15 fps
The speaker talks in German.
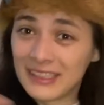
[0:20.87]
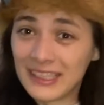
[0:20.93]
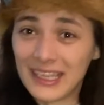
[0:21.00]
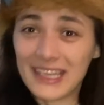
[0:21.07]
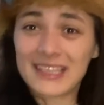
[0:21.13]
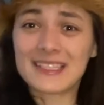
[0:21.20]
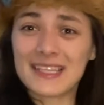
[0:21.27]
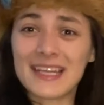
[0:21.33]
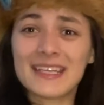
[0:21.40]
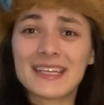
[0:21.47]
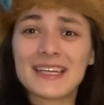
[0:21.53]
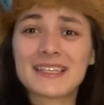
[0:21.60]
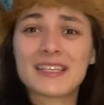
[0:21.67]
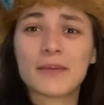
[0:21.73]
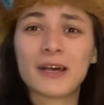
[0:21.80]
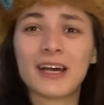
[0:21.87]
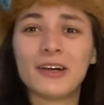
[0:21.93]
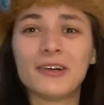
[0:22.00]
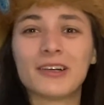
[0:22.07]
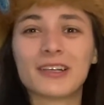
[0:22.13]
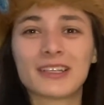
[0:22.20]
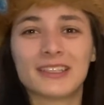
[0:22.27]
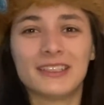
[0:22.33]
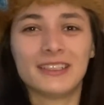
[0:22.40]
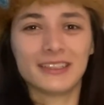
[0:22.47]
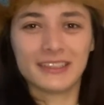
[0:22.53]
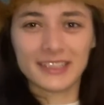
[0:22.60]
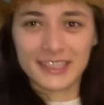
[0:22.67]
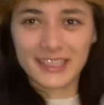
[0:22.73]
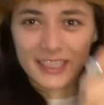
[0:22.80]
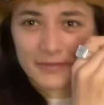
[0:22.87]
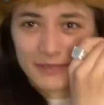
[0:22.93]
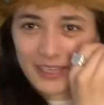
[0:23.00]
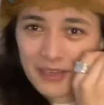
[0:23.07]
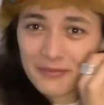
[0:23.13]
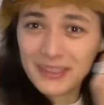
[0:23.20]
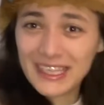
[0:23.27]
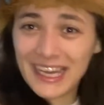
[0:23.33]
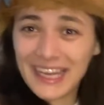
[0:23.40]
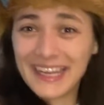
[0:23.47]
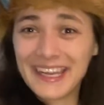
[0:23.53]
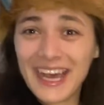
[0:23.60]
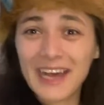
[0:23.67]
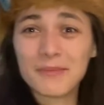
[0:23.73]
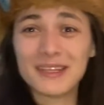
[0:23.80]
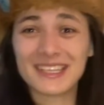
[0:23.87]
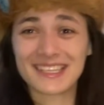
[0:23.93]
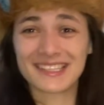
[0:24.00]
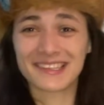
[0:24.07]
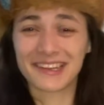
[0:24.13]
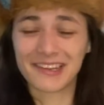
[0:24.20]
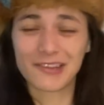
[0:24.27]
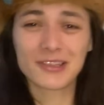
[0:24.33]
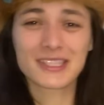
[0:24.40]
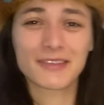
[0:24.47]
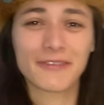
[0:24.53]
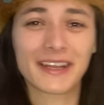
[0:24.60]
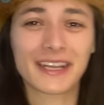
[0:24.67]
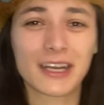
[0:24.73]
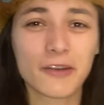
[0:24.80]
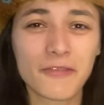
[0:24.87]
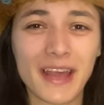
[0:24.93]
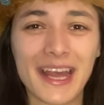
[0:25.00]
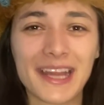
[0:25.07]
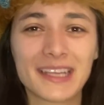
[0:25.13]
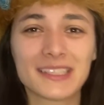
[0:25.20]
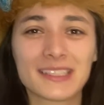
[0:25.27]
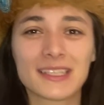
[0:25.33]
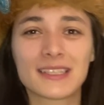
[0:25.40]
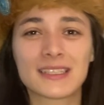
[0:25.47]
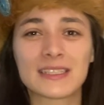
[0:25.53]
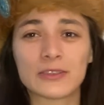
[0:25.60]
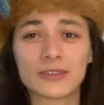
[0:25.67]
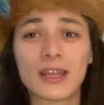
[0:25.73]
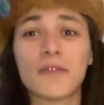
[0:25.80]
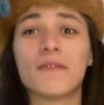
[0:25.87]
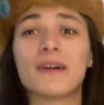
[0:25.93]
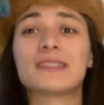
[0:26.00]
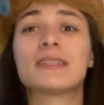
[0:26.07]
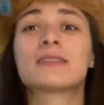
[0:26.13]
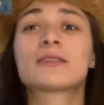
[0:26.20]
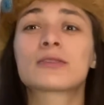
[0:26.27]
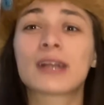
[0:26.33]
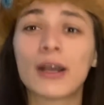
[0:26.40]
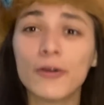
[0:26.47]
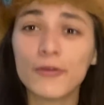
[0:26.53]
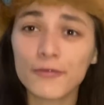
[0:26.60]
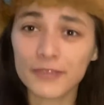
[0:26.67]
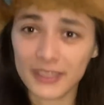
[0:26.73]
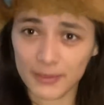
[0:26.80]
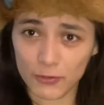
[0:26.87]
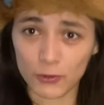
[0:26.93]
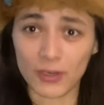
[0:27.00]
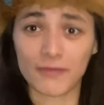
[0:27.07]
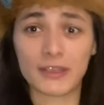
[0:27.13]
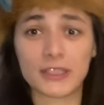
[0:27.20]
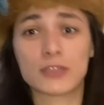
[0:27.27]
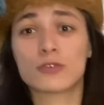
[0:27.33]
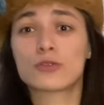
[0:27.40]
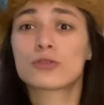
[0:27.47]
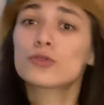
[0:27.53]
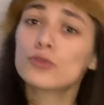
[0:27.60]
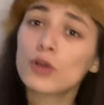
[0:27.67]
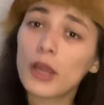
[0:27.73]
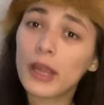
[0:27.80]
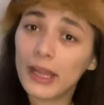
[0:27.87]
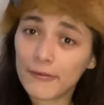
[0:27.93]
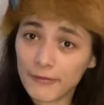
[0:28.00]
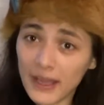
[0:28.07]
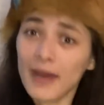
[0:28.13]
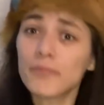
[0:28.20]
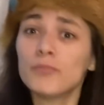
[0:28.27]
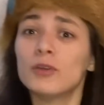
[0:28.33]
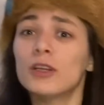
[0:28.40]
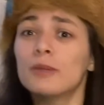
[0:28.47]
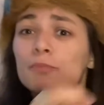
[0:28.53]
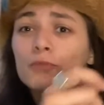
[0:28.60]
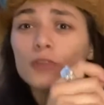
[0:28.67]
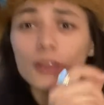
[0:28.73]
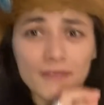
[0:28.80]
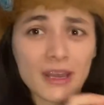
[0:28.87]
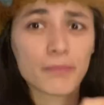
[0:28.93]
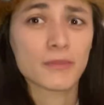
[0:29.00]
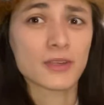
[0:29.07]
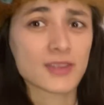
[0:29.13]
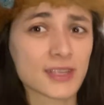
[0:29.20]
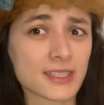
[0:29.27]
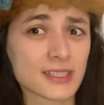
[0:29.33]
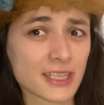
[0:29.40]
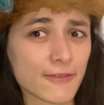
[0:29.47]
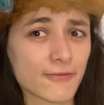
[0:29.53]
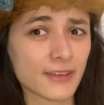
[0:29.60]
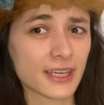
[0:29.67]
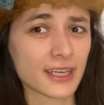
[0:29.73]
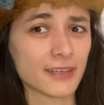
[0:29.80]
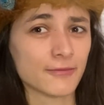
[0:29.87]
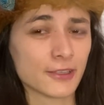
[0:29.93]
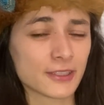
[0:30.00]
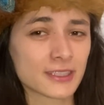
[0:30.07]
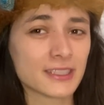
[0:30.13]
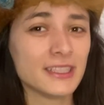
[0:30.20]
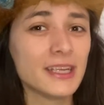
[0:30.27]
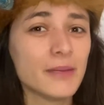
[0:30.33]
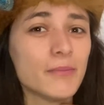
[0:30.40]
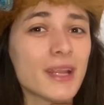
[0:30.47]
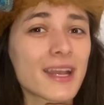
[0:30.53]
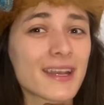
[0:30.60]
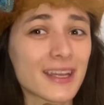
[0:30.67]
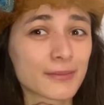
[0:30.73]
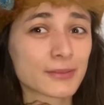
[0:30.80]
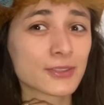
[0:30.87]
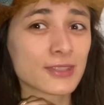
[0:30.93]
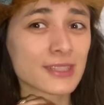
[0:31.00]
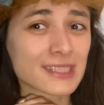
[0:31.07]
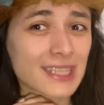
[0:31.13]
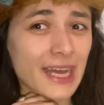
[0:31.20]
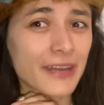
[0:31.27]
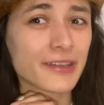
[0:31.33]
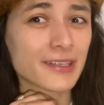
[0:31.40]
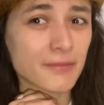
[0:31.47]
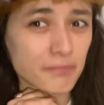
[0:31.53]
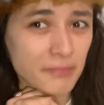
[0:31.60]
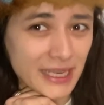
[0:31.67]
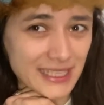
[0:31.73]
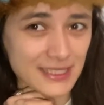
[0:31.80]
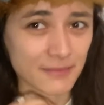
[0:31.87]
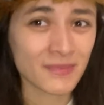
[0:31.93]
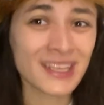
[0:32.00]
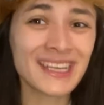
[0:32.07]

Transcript: Interessanter ist aber auch, nicht etwa wie der Name des Schlussverkaufereignisses ist, sondern was es zu kaufen gibt oder was es zu erwerben gibt. Erwerben ist da das treffendere Wort, nämlich einen absurdistanischen Pass.